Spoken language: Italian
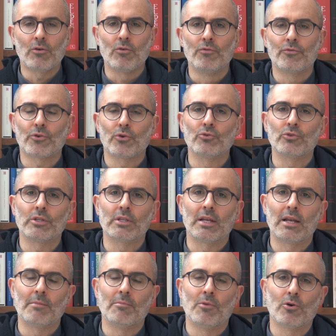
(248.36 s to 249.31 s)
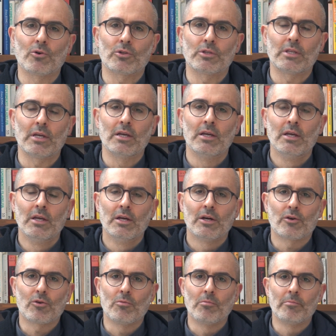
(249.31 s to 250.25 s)
confronti della morte,
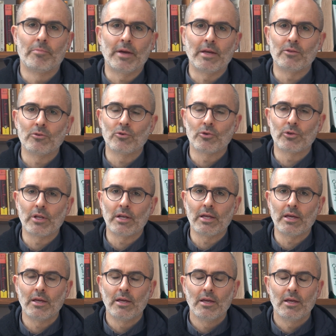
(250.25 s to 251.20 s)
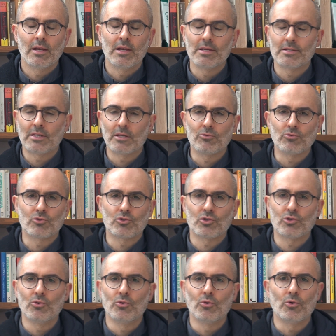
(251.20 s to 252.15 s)
rompendone le, le
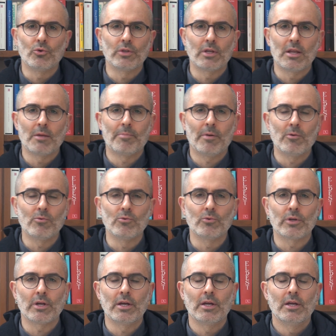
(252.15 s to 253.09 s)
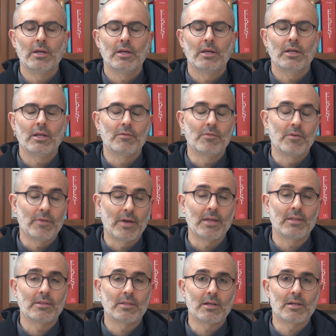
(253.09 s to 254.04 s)
seduzioni, le paure, il
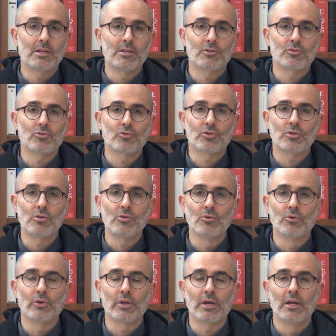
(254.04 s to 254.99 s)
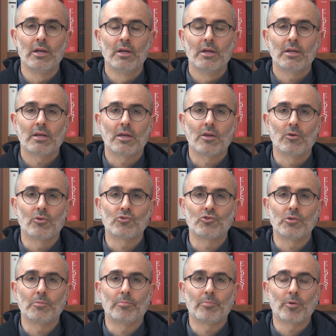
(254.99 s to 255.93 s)
vivente Cristo Signore che
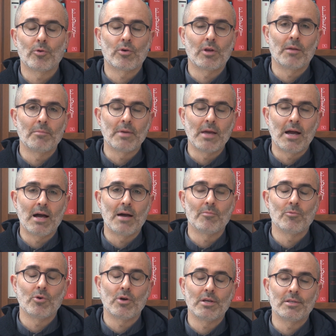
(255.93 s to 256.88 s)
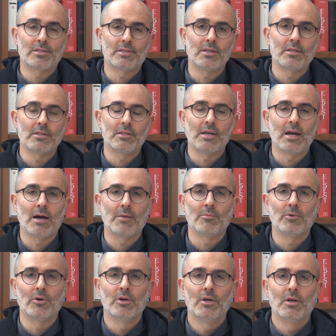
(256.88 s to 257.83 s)
oggi proclamiamo e
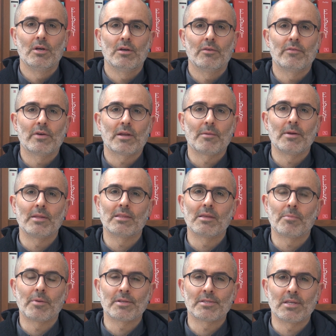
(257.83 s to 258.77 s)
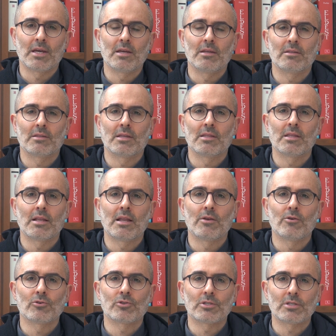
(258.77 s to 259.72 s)
sentiamo veramente presente nelle
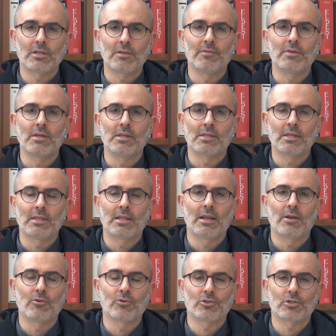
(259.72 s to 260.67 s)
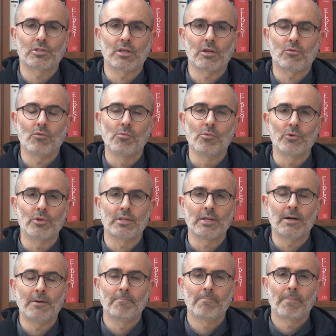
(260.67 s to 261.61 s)
nostre vite, nelle nostre
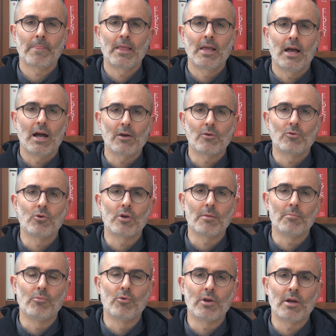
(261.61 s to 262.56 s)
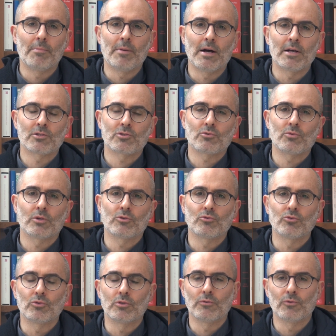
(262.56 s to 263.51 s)
comunità. Ancora buona Pasqua a
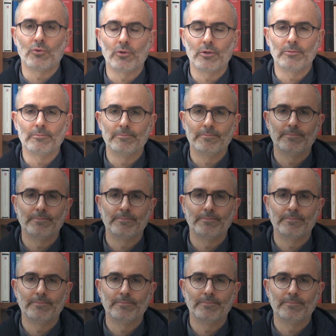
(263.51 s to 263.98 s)
tutti voi.